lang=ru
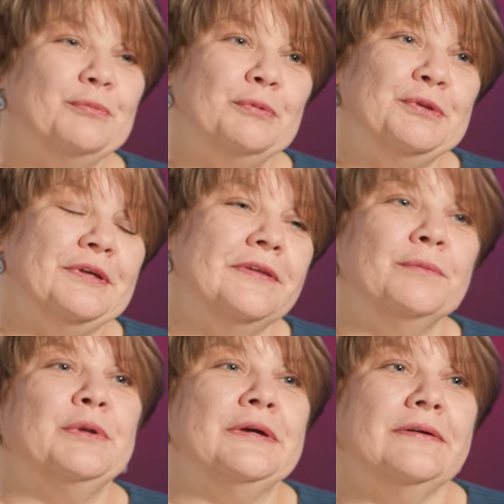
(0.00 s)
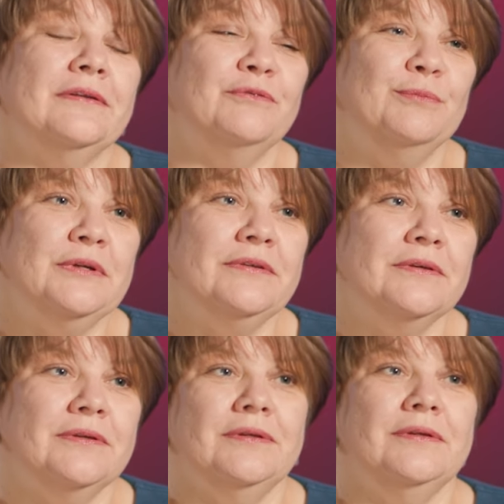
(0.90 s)
момент, когда я приехала в
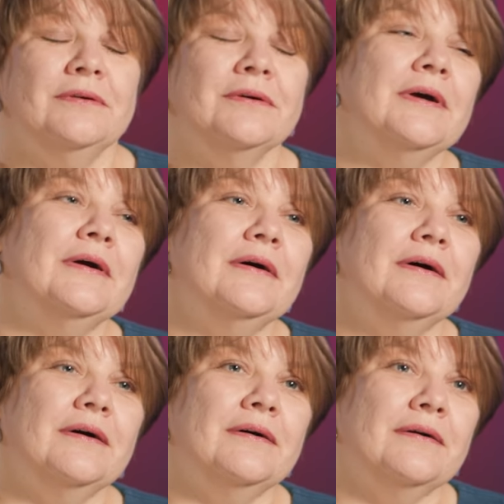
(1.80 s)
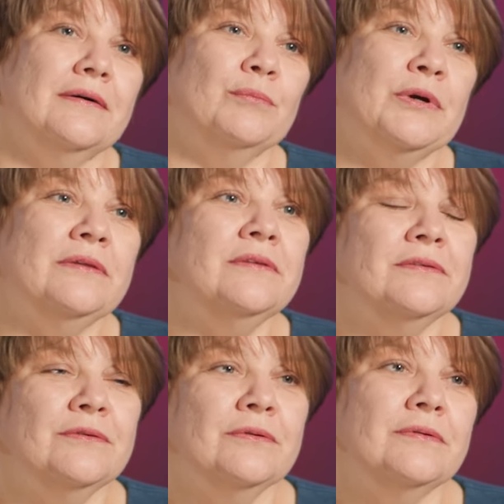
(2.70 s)
Мирный, и а, мои
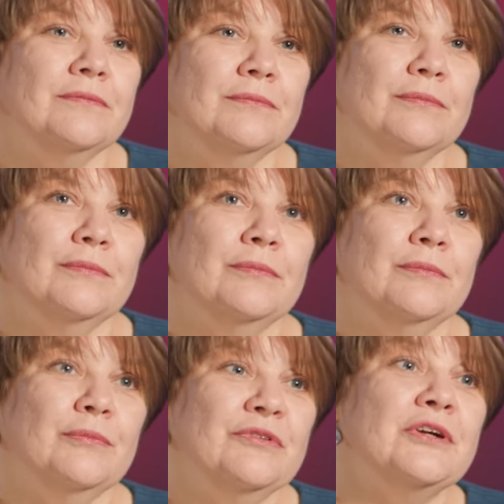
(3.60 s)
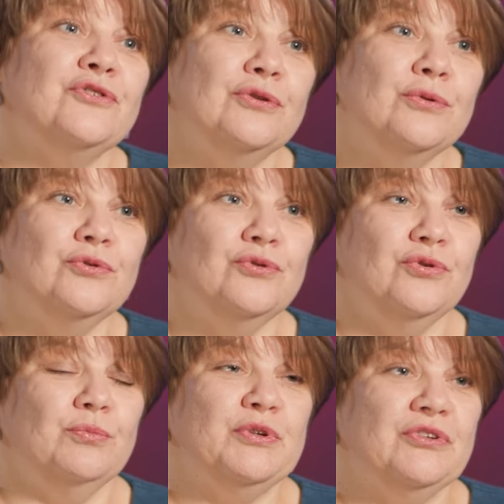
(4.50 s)
дети, старшая дочь
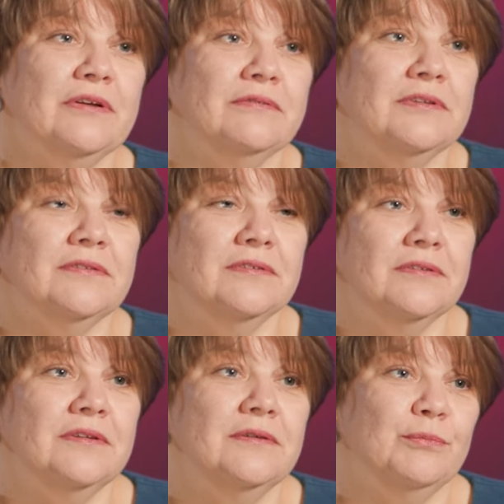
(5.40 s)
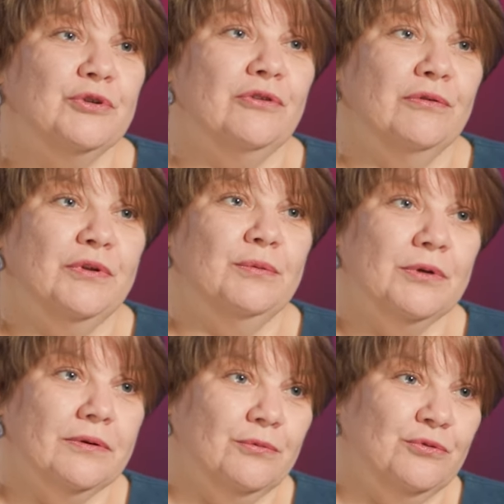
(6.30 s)
уже пошла в детский сад, и пришло
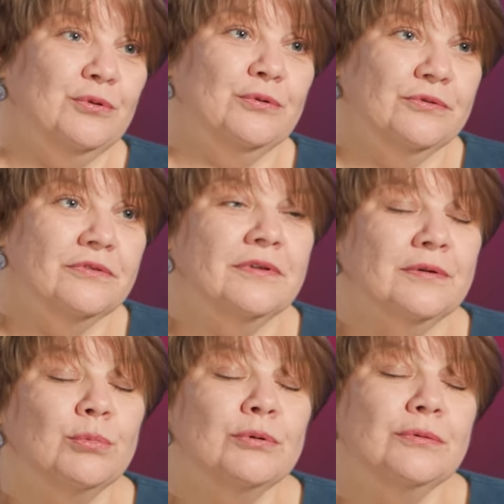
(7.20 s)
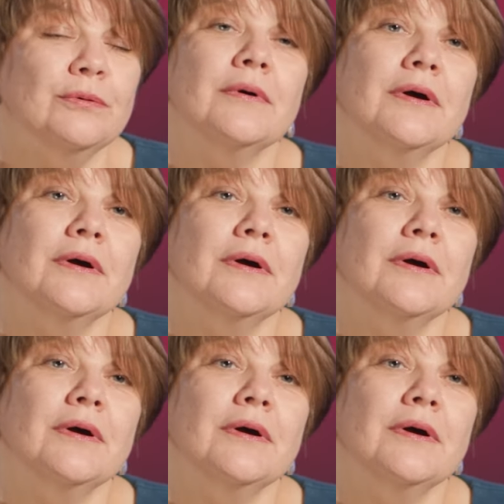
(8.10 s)
время устроиться на работу.